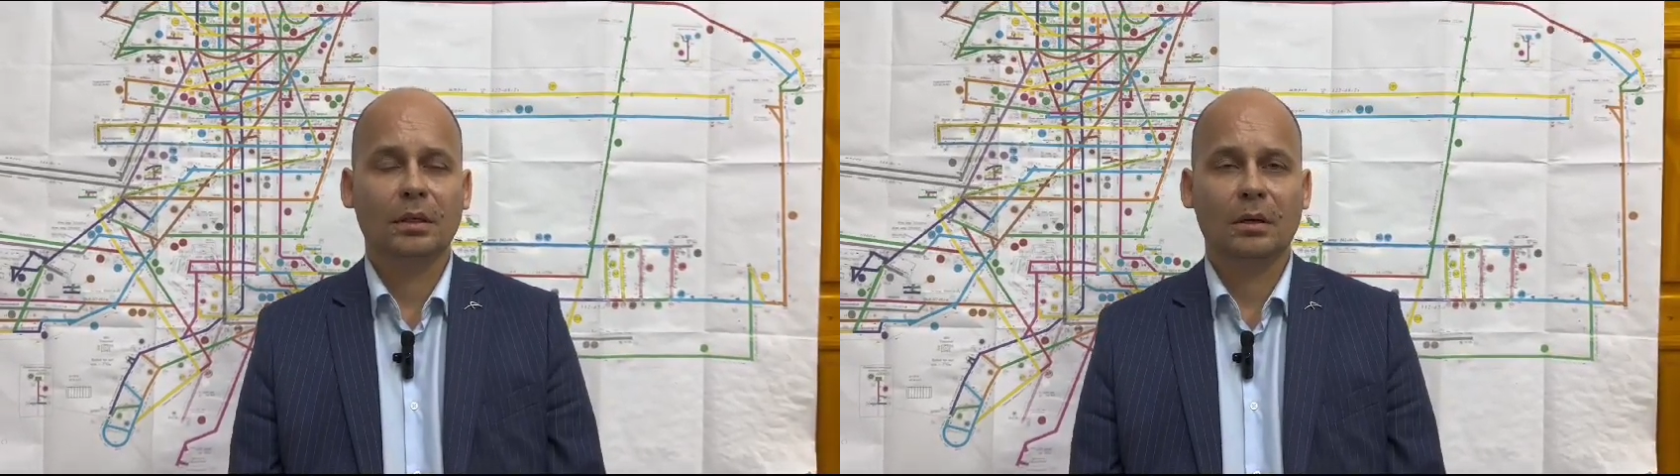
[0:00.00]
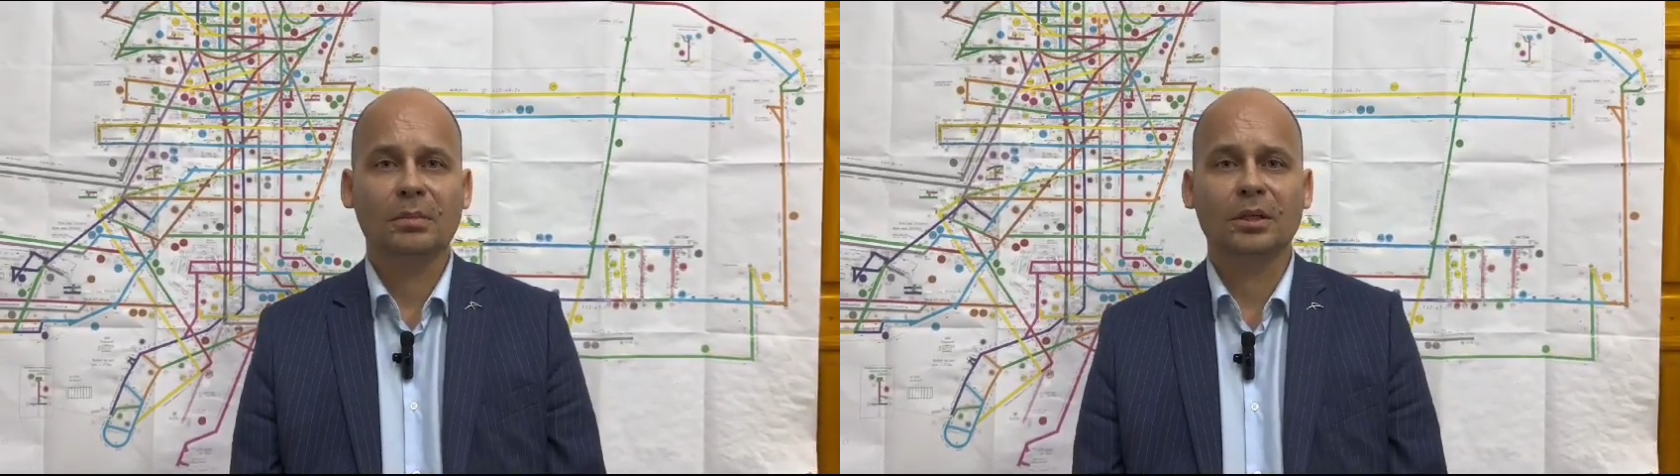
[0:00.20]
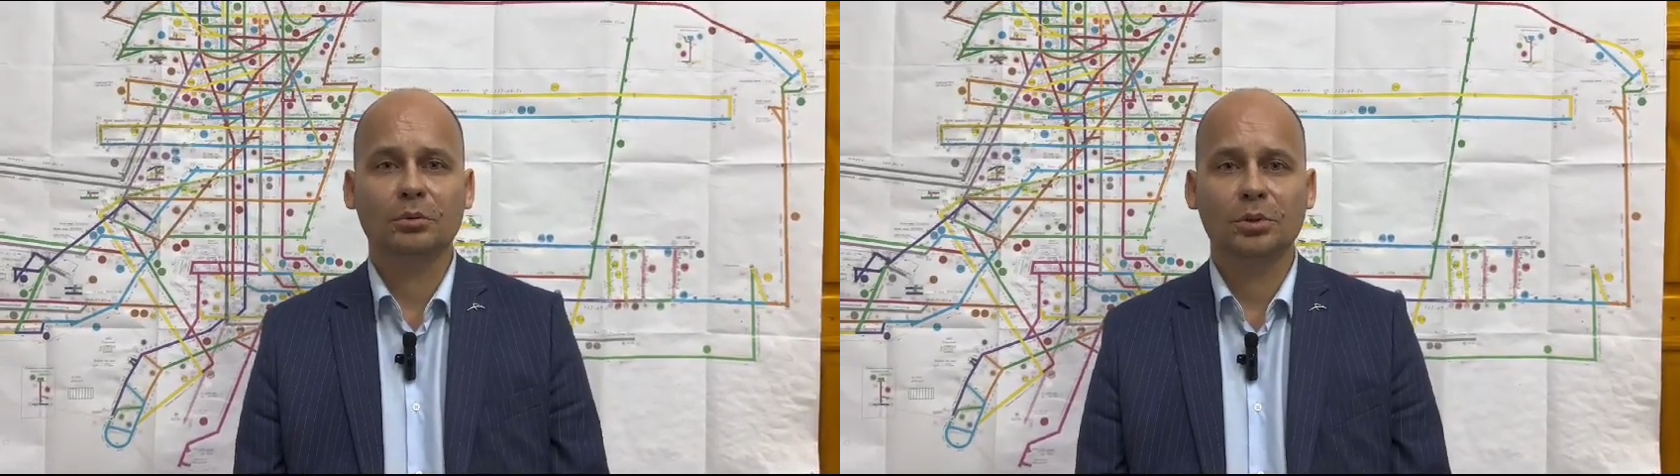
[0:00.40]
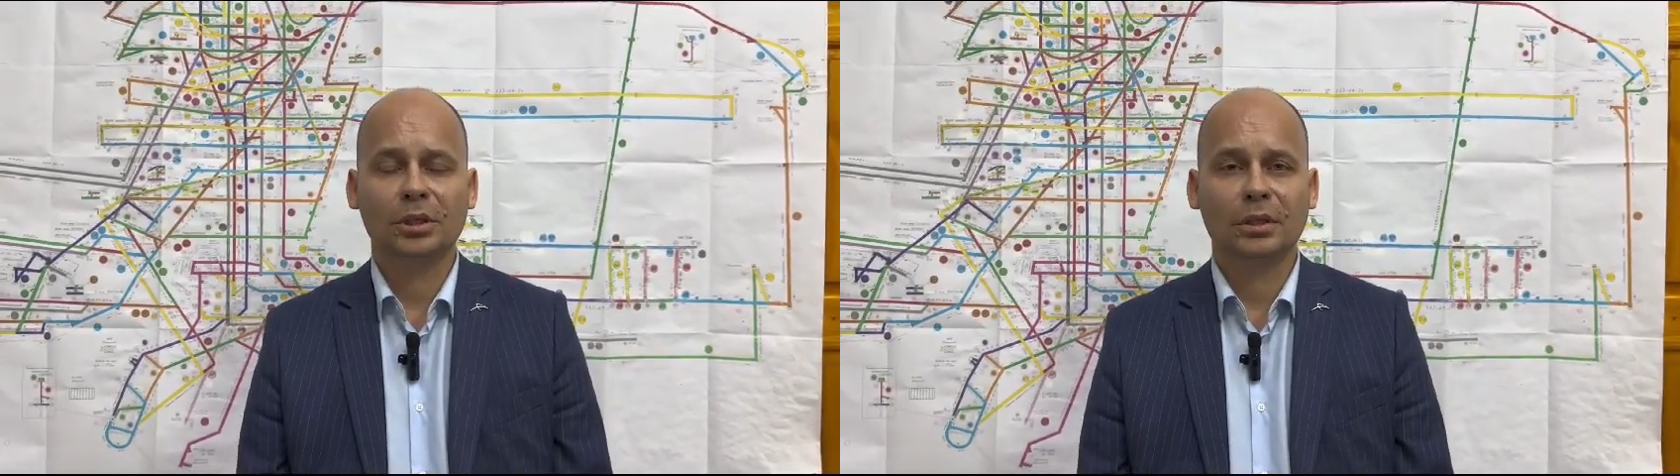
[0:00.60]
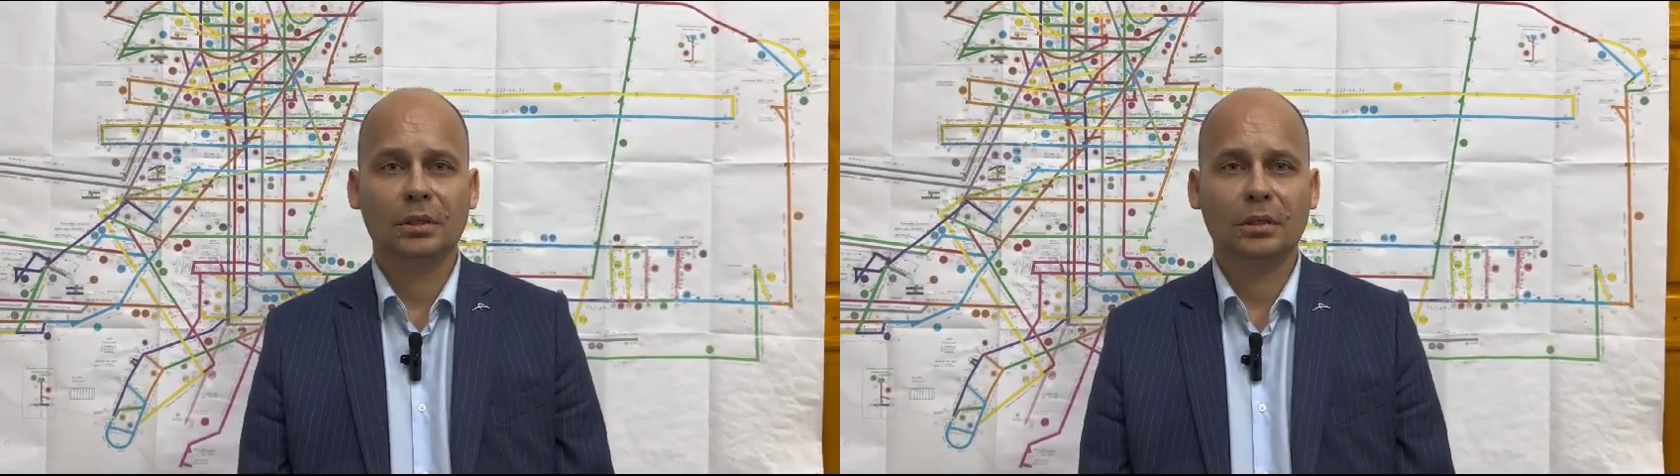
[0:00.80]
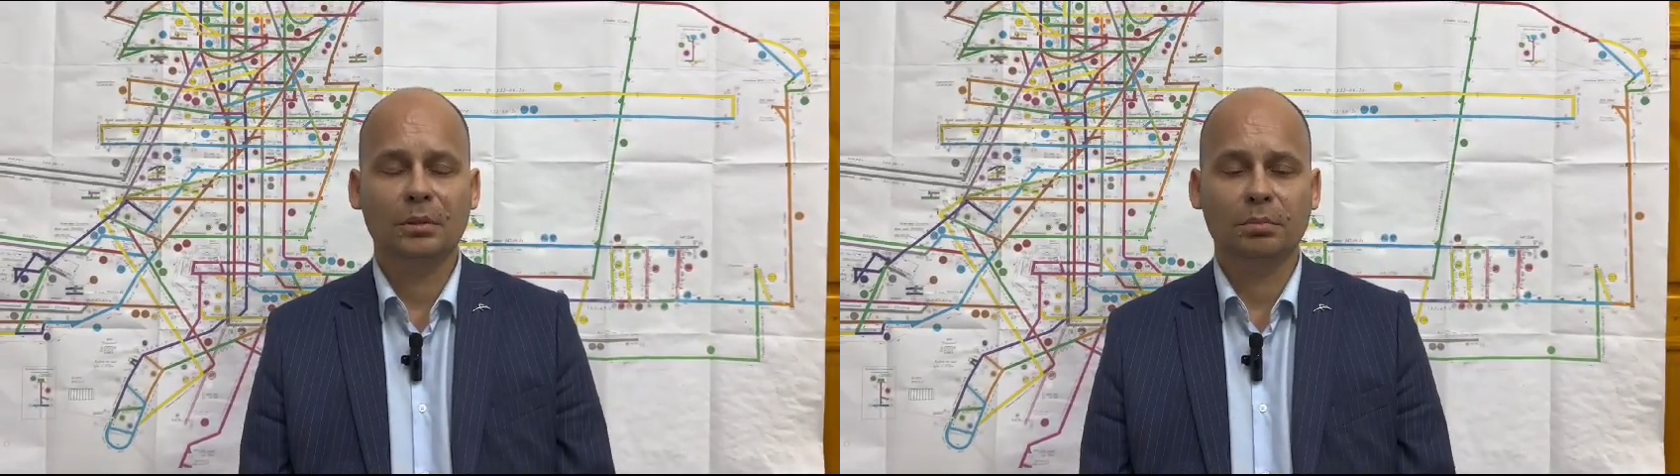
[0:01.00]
обнаружено и